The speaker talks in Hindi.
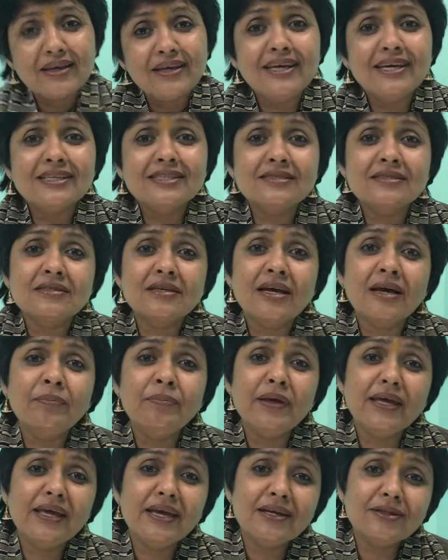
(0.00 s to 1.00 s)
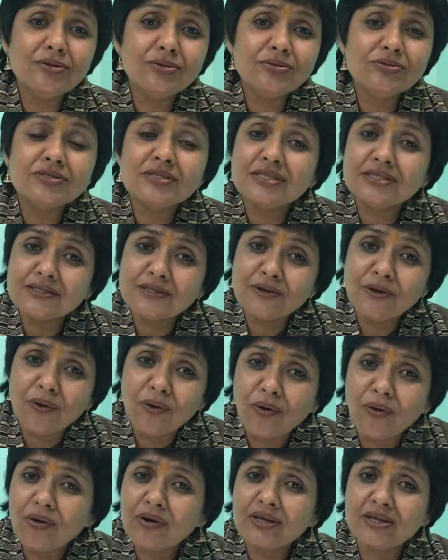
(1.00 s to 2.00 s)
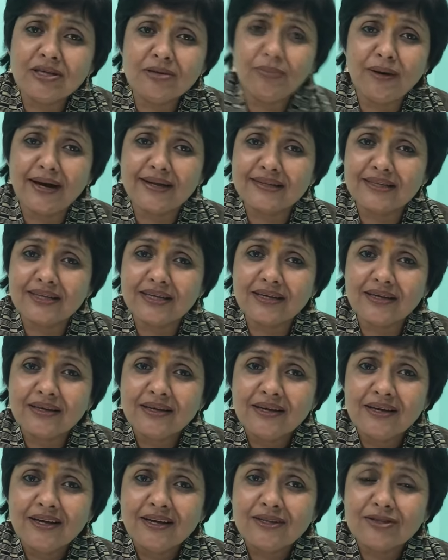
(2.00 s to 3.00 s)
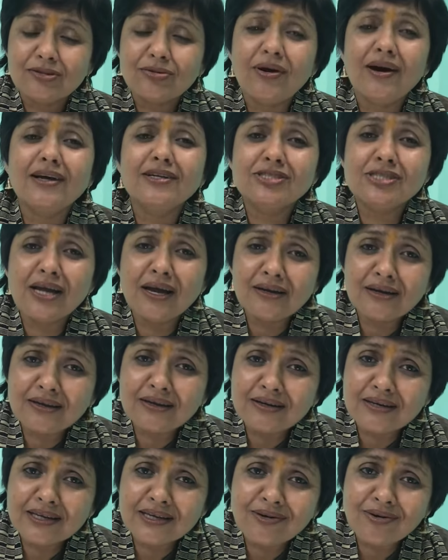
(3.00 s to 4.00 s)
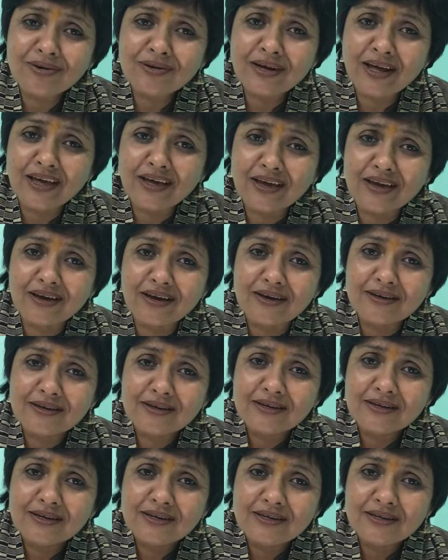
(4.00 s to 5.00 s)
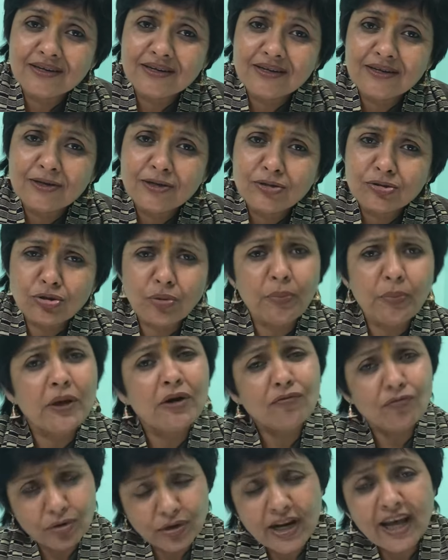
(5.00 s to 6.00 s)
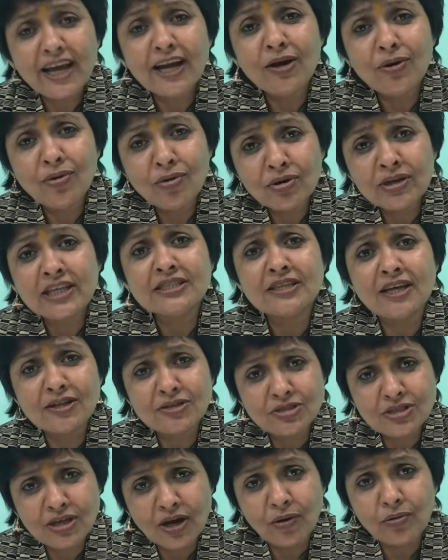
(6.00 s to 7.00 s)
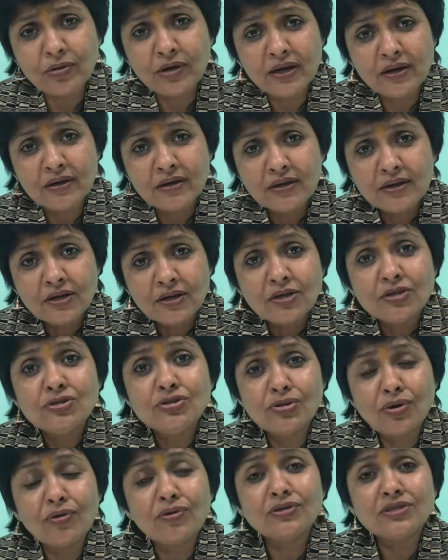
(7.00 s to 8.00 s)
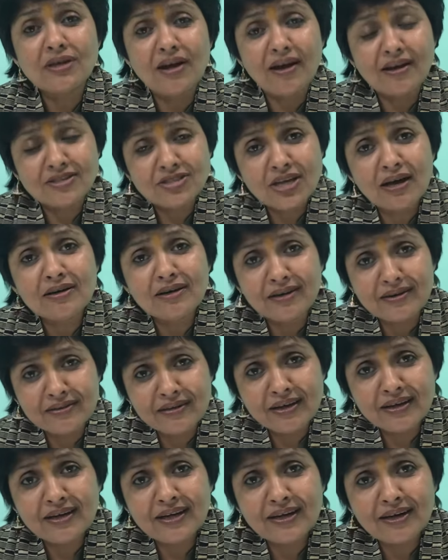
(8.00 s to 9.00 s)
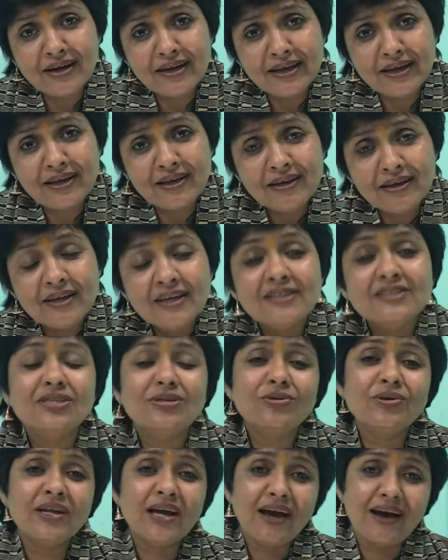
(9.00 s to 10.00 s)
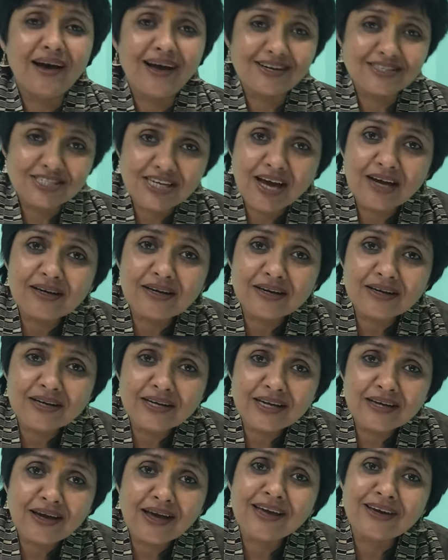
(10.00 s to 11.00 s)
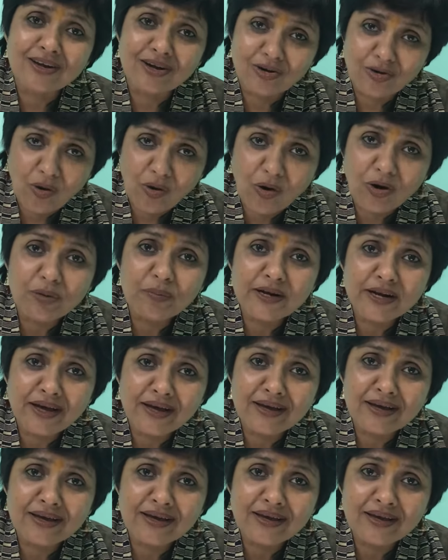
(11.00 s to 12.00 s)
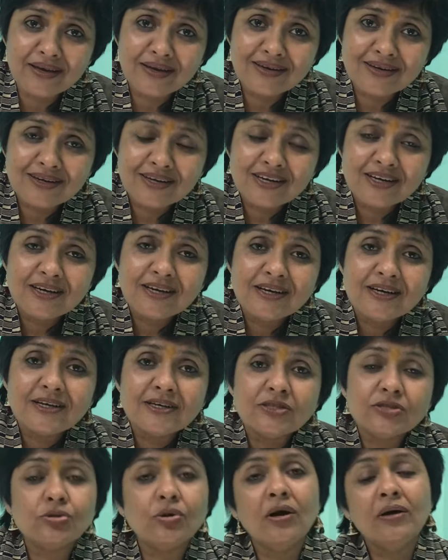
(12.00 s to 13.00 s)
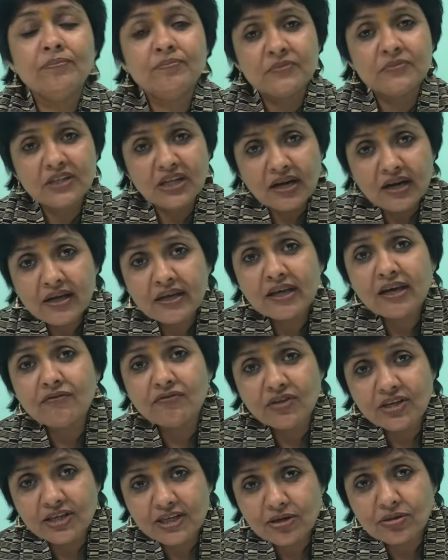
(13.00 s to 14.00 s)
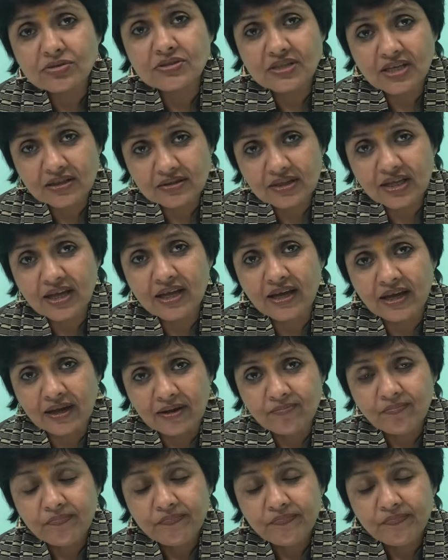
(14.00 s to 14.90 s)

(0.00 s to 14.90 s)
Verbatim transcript: ये सब एक दूसरे से होड़ की बात है तो अच्छा करने कौन आएगा तो फिर वो नए लोग के साथ जाऊ ना जो कुछ अच्छा करने निकले हैं जिन्होंने अच्छा करने का एक रिकॉर्ड बनाया है जो हम दिल्ली के वीडियोस देखते हैं